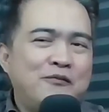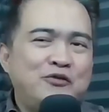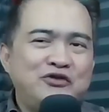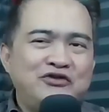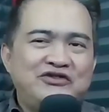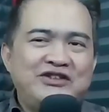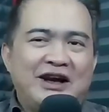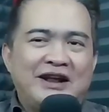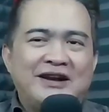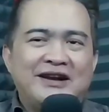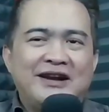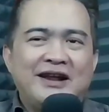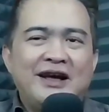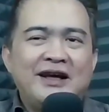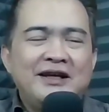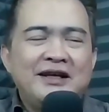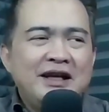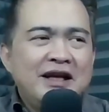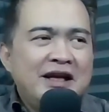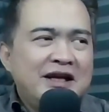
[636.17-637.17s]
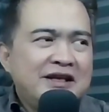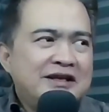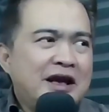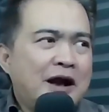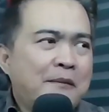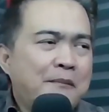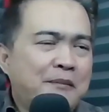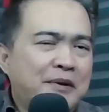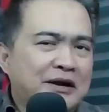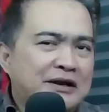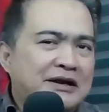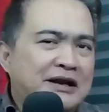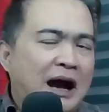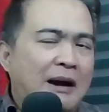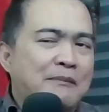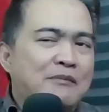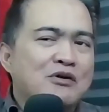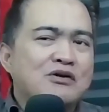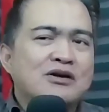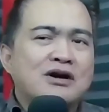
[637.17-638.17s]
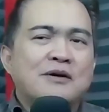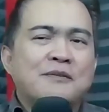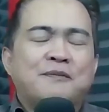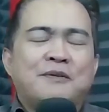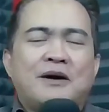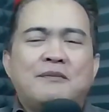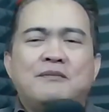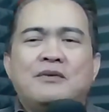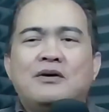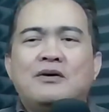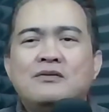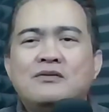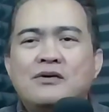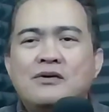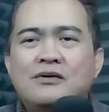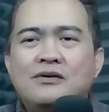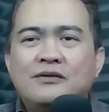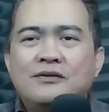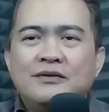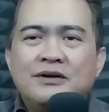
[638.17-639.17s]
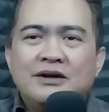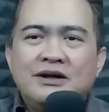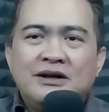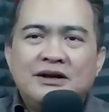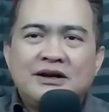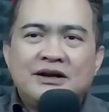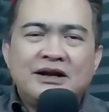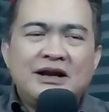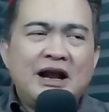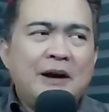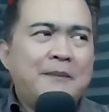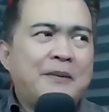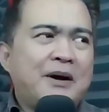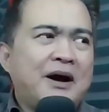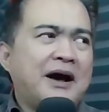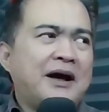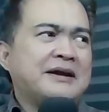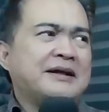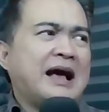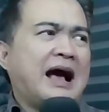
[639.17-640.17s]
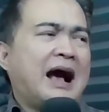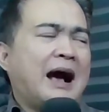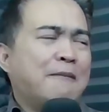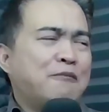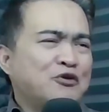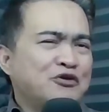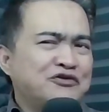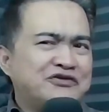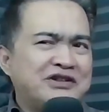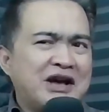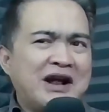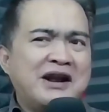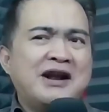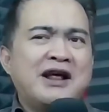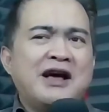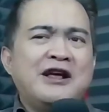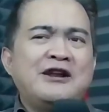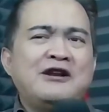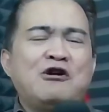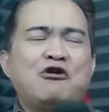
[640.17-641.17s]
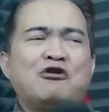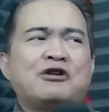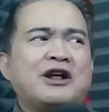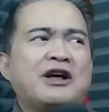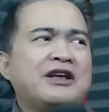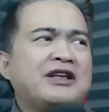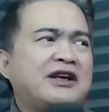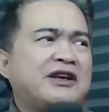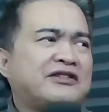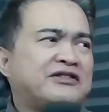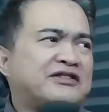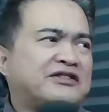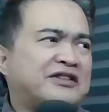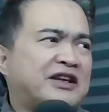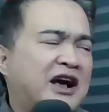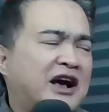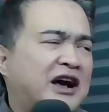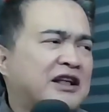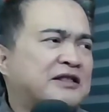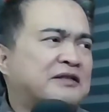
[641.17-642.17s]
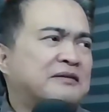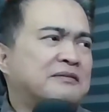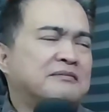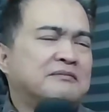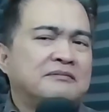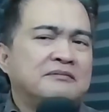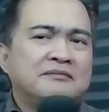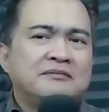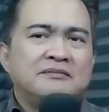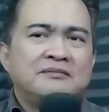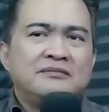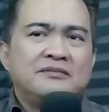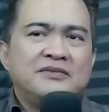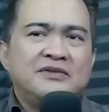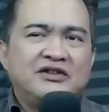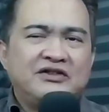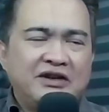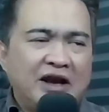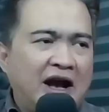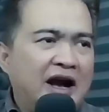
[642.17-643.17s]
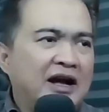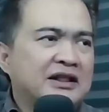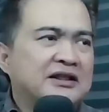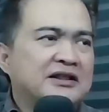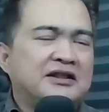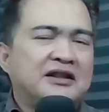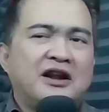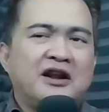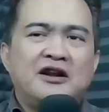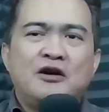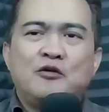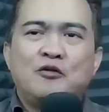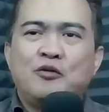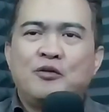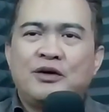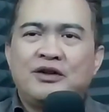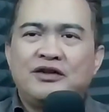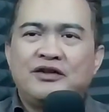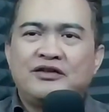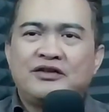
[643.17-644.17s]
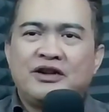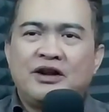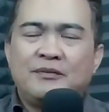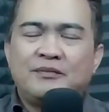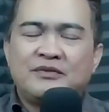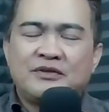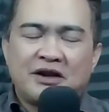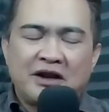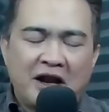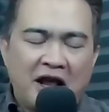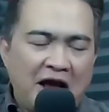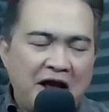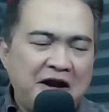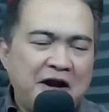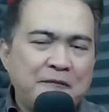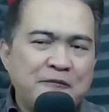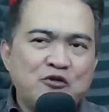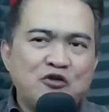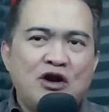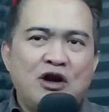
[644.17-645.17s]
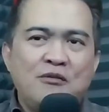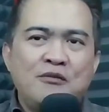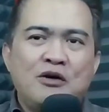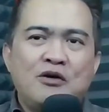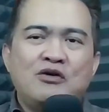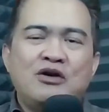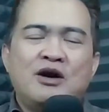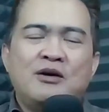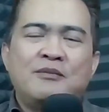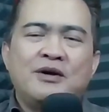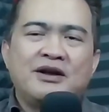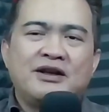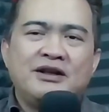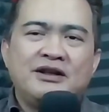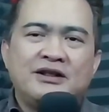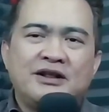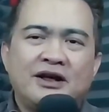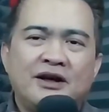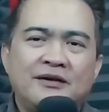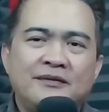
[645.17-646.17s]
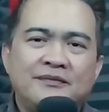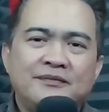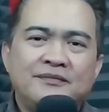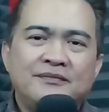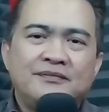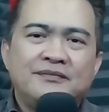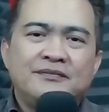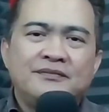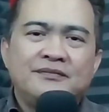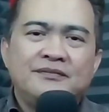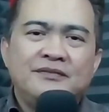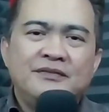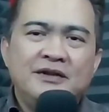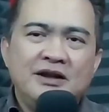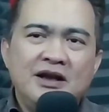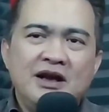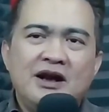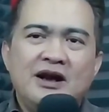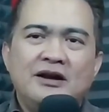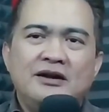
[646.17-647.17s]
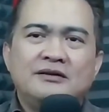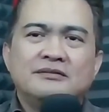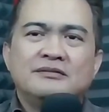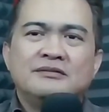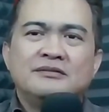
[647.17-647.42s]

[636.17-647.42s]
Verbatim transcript: Abu Janda yang bergabung ke Prabowo. Kenapa? Kan Abu Janda ini orang yang sangat jahat terhadap umat Islam, terhadap ulama-ulama kita. Iya kan?